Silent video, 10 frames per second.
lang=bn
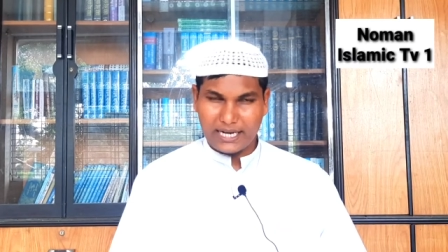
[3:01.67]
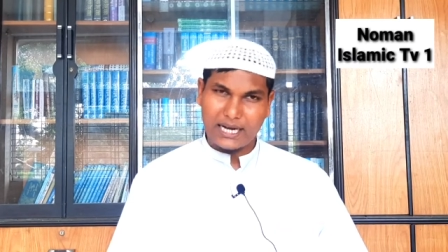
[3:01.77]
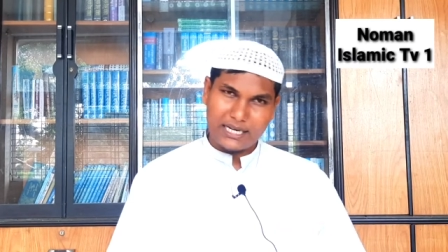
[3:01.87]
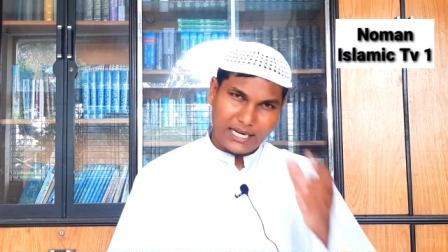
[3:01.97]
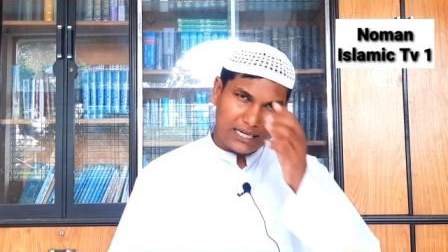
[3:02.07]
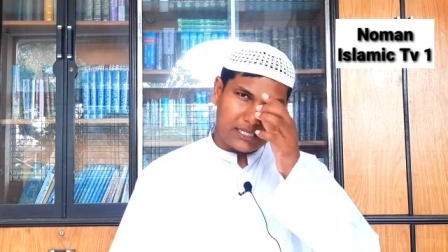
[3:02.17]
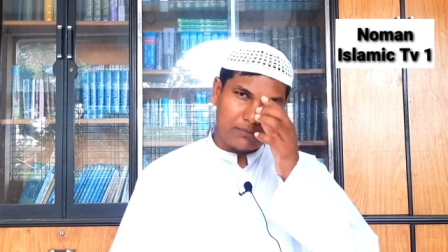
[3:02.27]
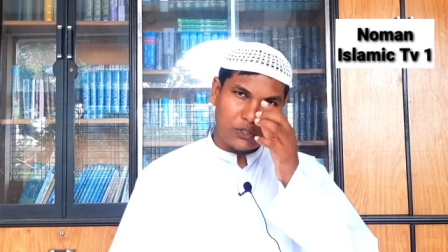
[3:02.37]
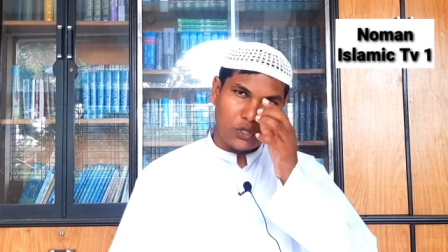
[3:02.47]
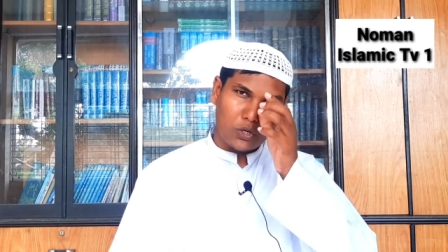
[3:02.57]
এখানে একটি
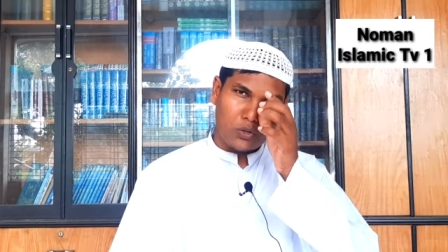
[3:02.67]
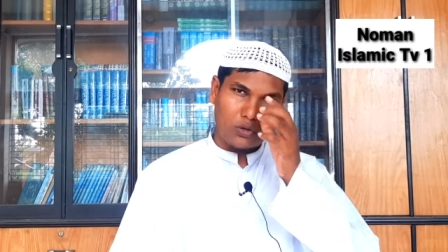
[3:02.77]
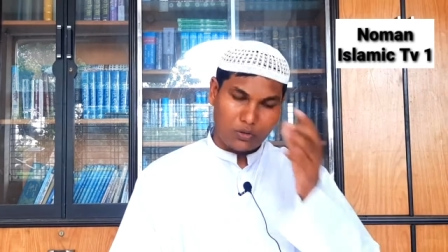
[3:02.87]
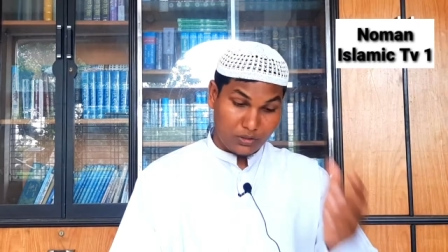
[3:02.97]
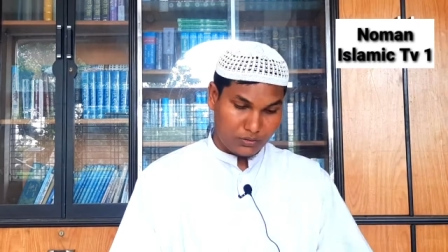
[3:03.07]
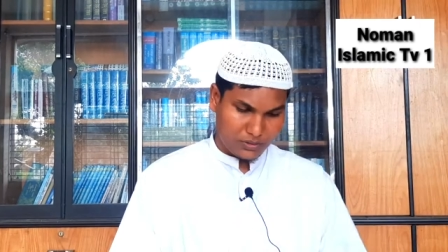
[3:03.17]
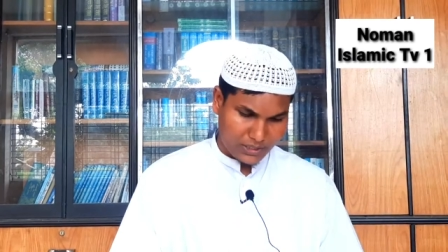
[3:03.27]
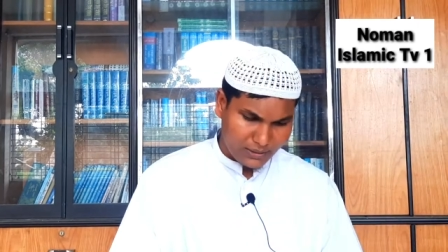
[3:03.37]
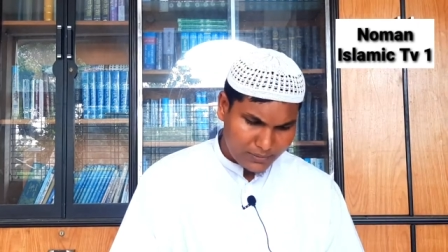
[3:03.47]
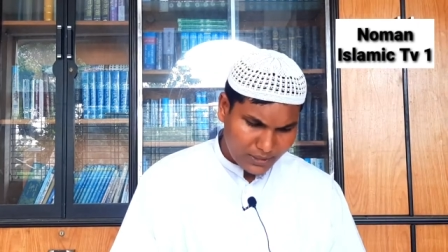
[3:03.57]
বিষয় লক্ষণীয় যে